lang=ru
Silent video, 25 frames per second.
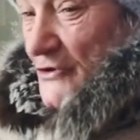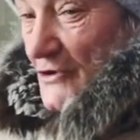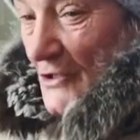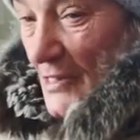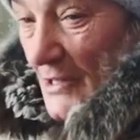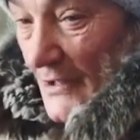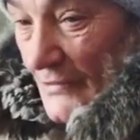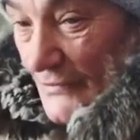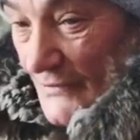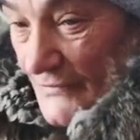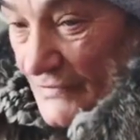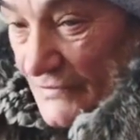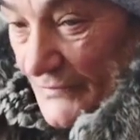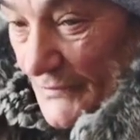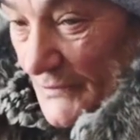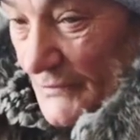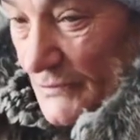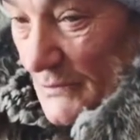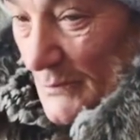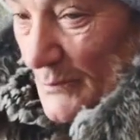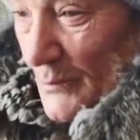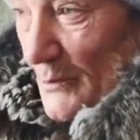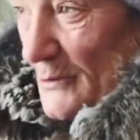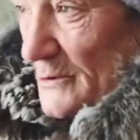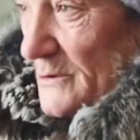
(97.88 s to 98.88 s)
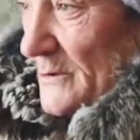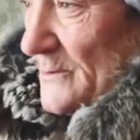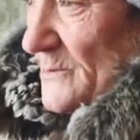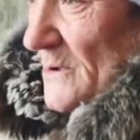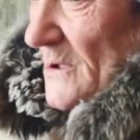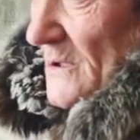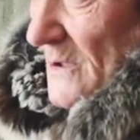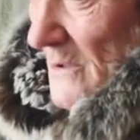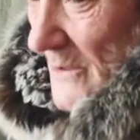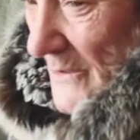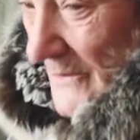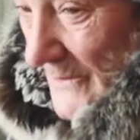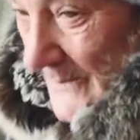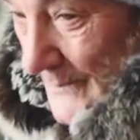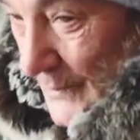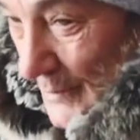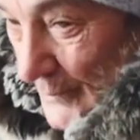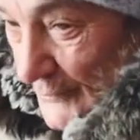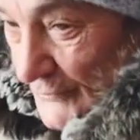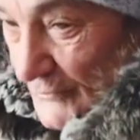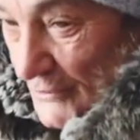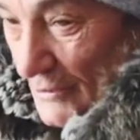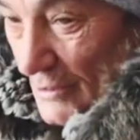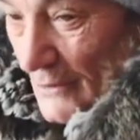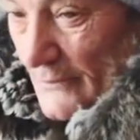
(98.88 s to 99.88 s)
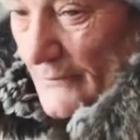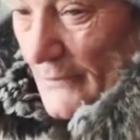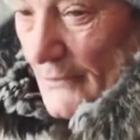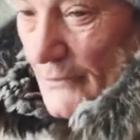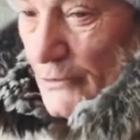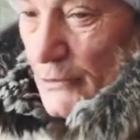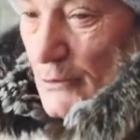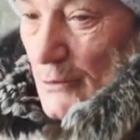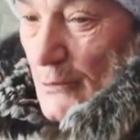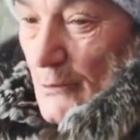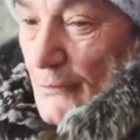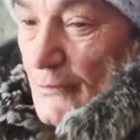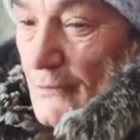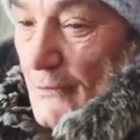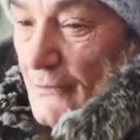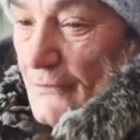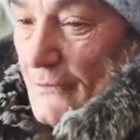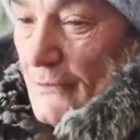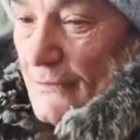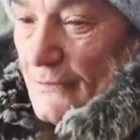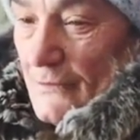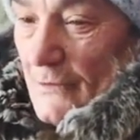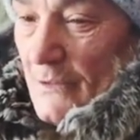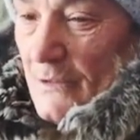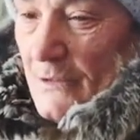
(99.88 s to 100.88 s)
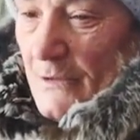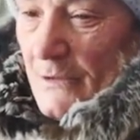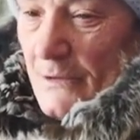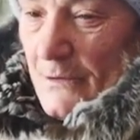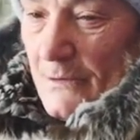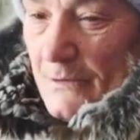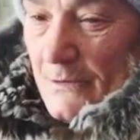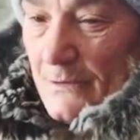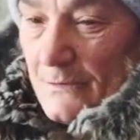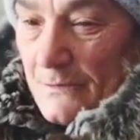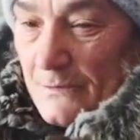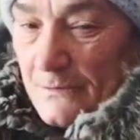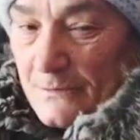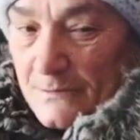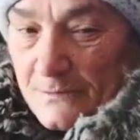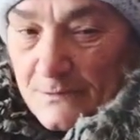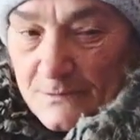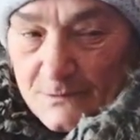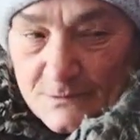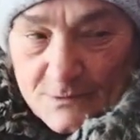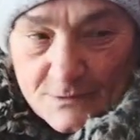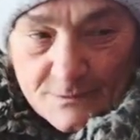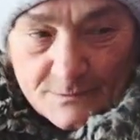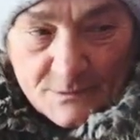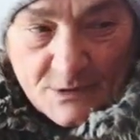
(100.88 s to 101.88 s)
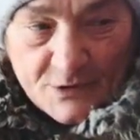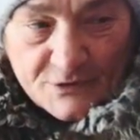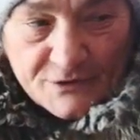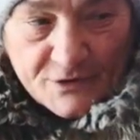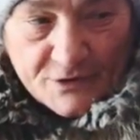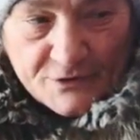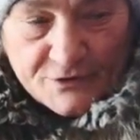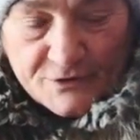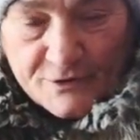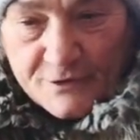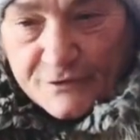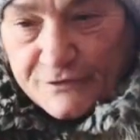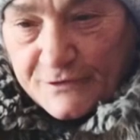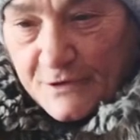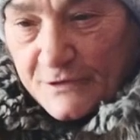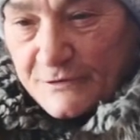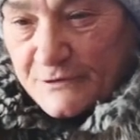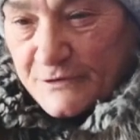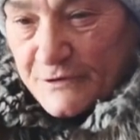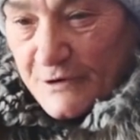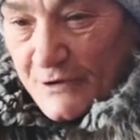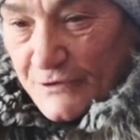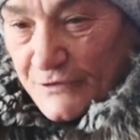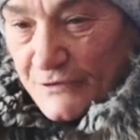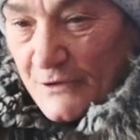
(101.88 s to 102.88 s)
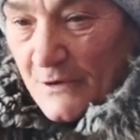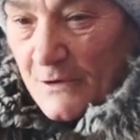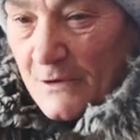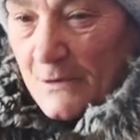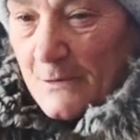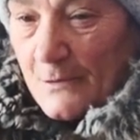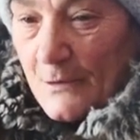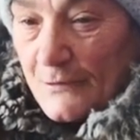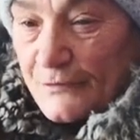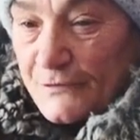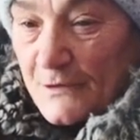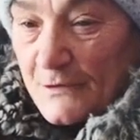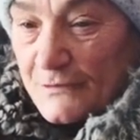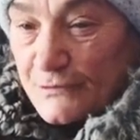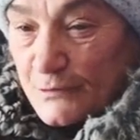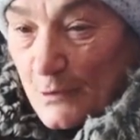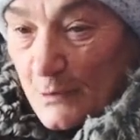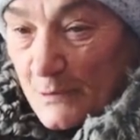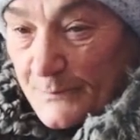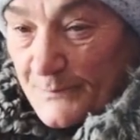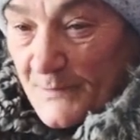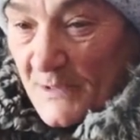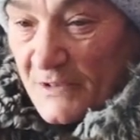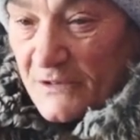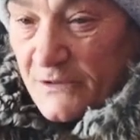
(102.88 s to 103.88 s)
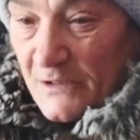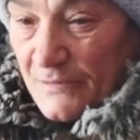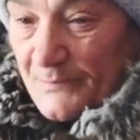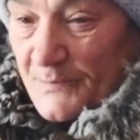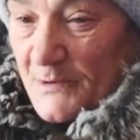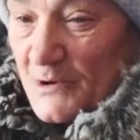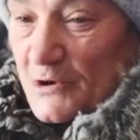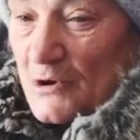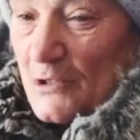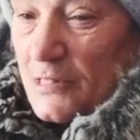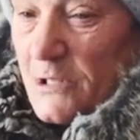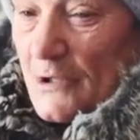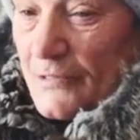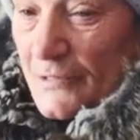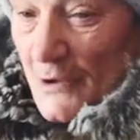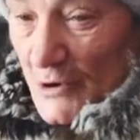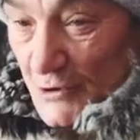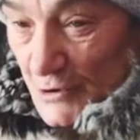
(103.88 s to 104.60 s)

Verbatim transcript: жила на свете Божьем, получила квартиру. Мне сейчас 66, вот я 45 лет прожила на